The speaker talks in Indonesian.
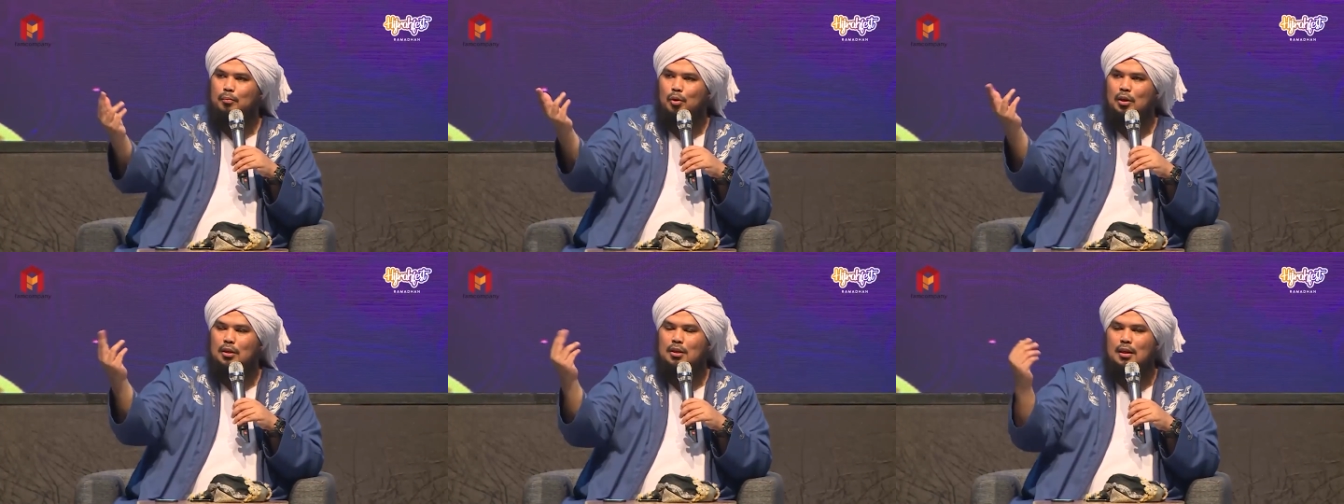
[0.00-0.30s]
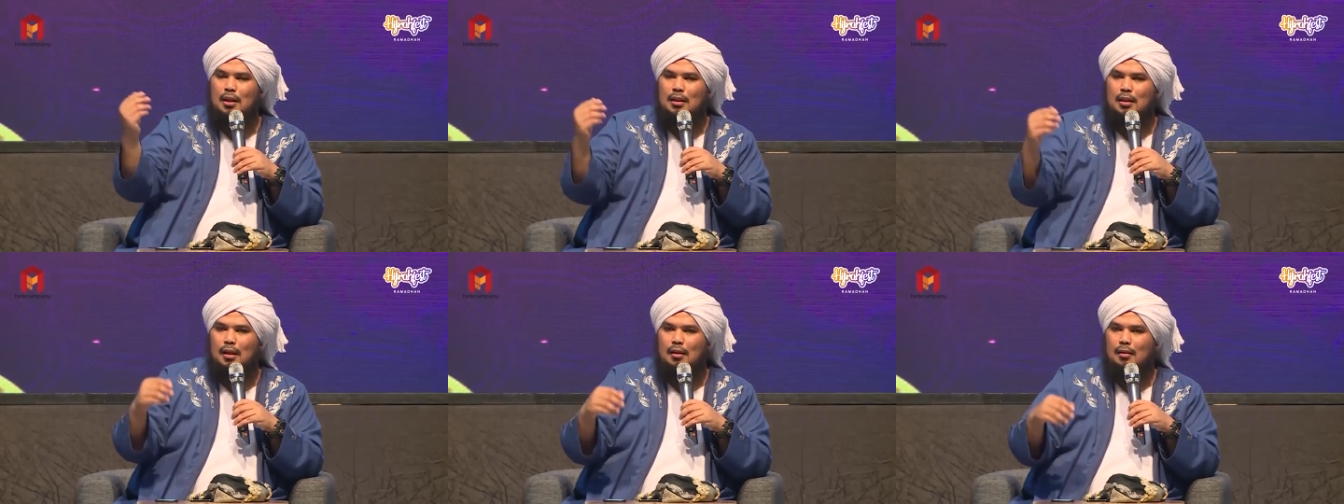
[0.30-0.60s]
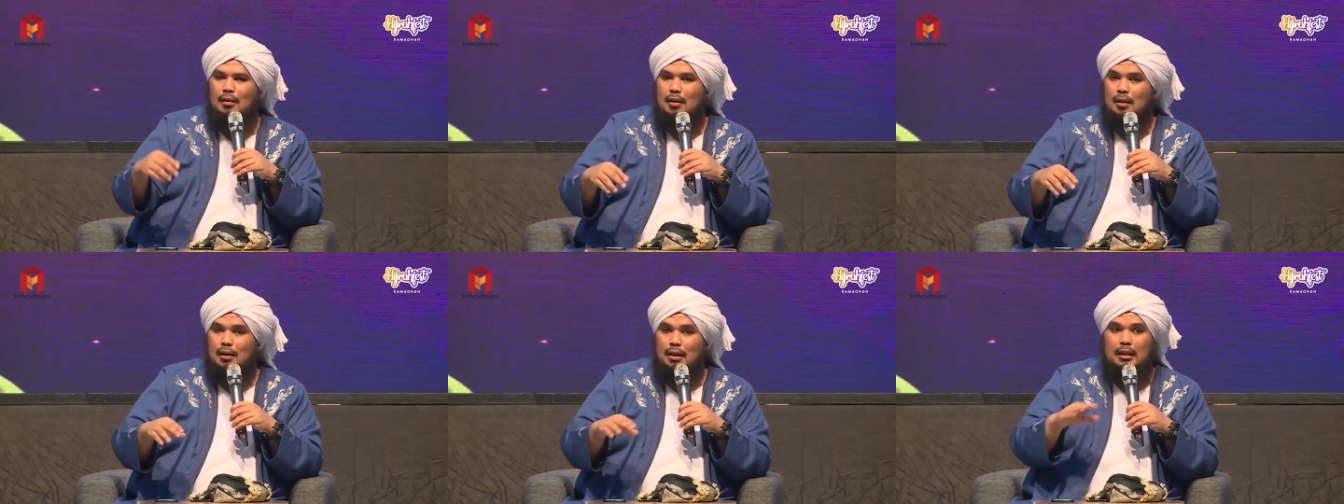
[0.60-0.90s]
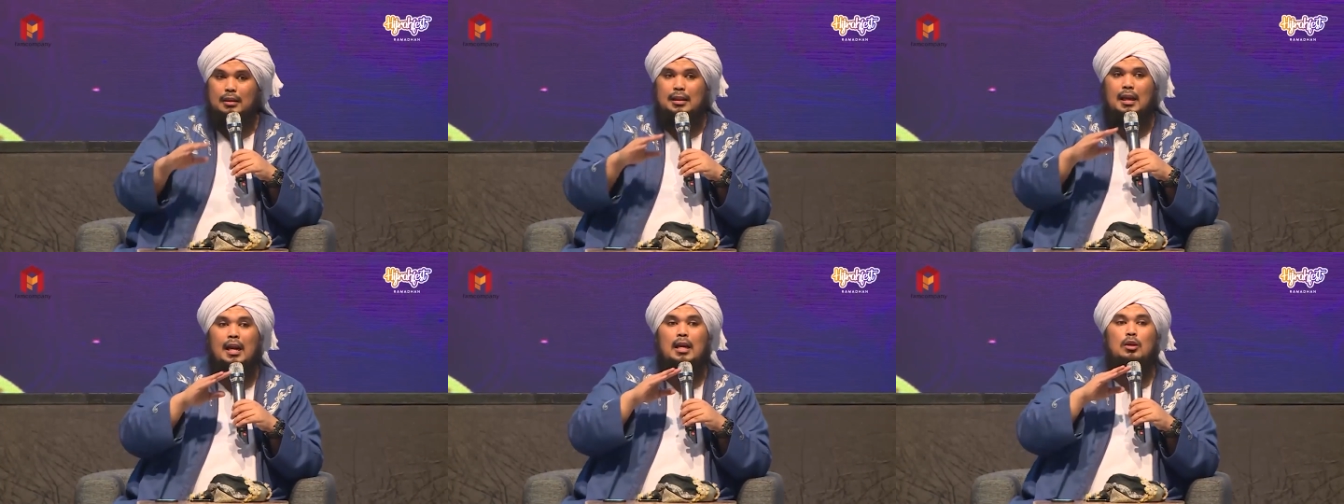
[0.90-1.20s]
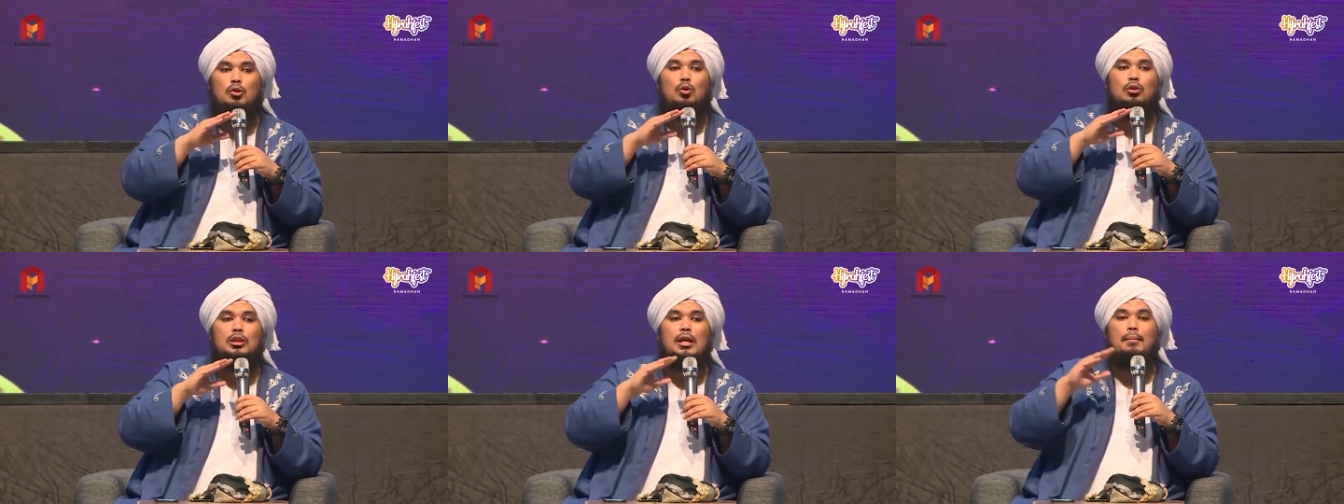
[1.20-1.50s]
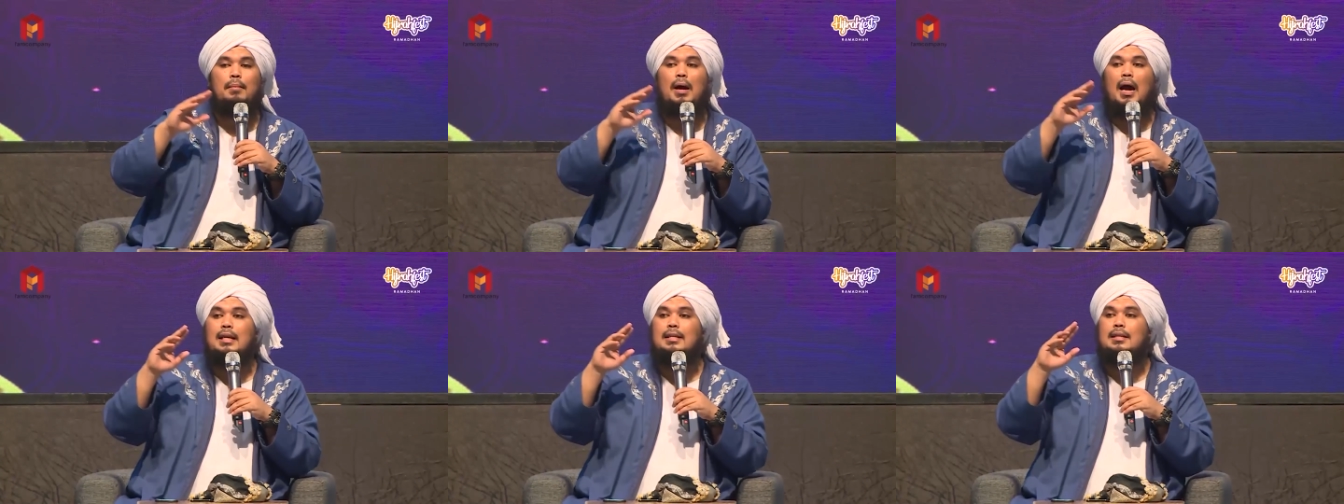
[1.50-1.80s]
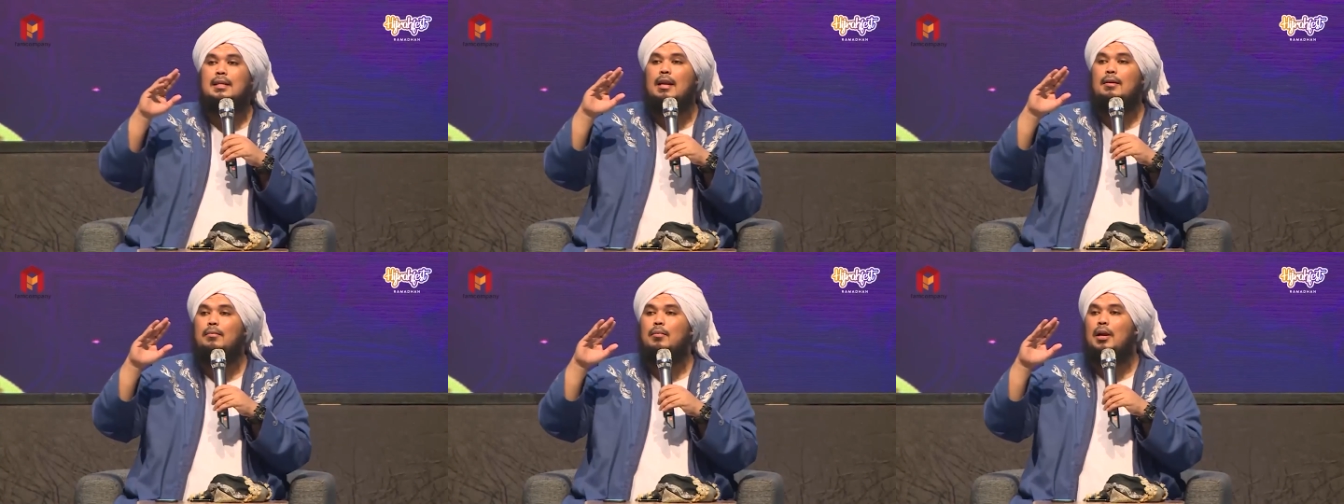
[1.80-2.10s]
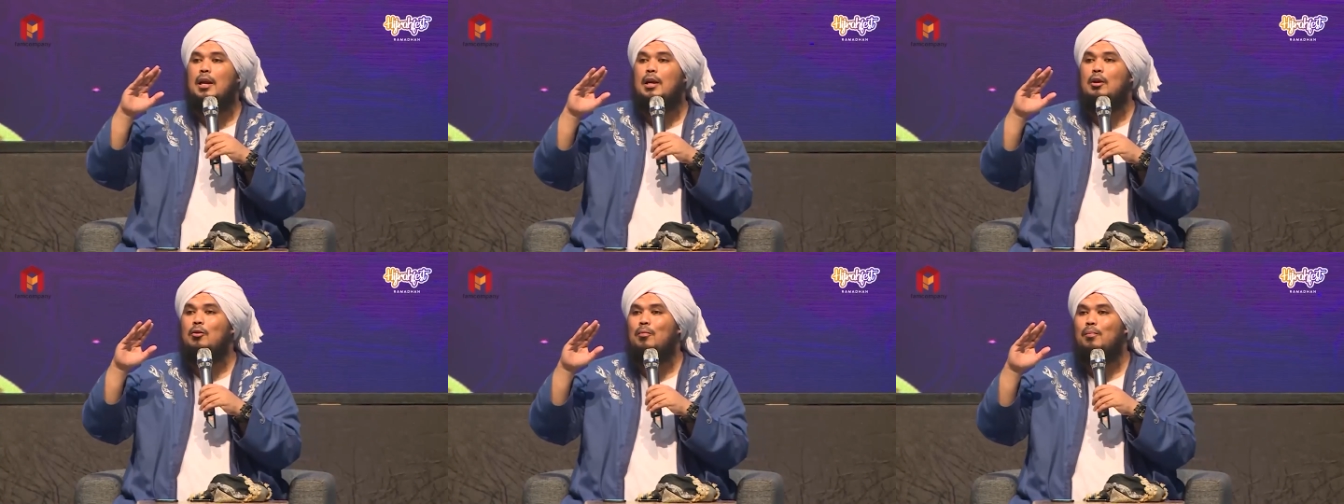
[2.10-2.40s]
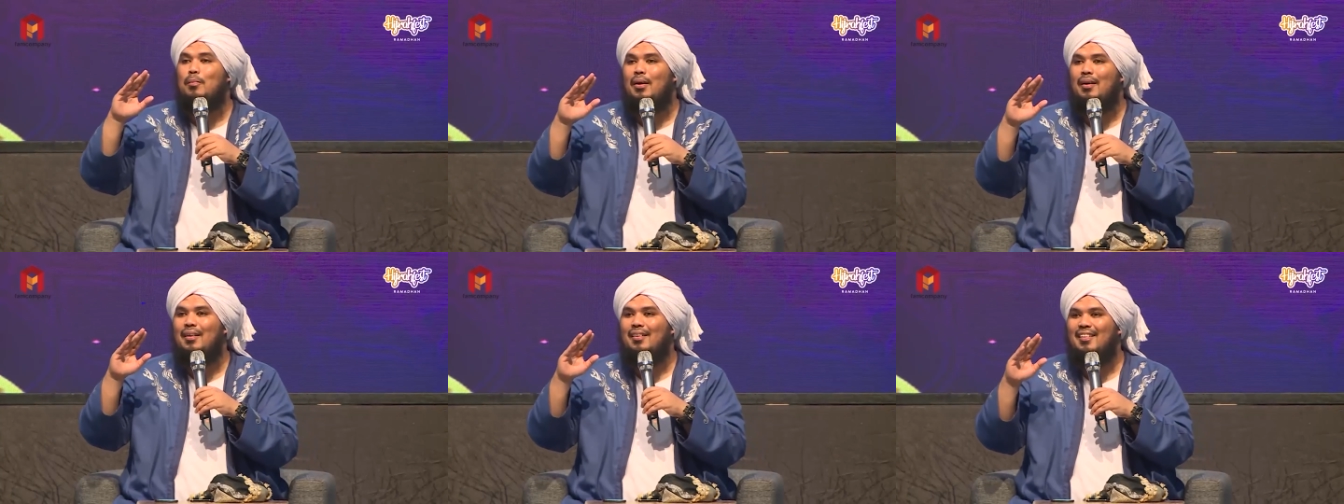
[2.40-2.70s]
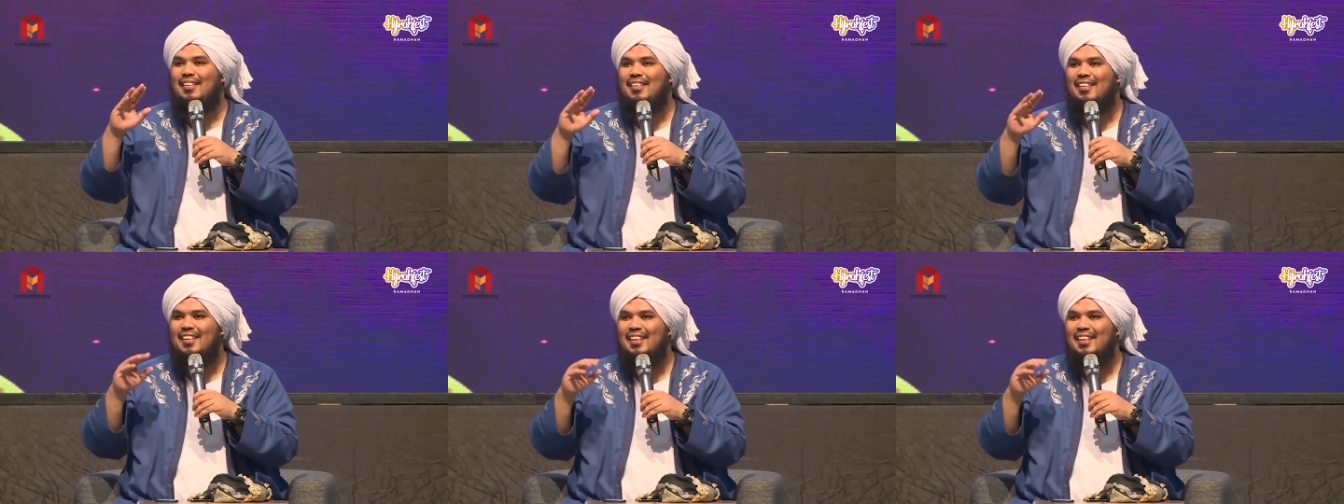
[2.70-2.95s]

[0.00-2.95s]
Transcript: Polisi datang. Kita langsung ucap assalamualaikum pak.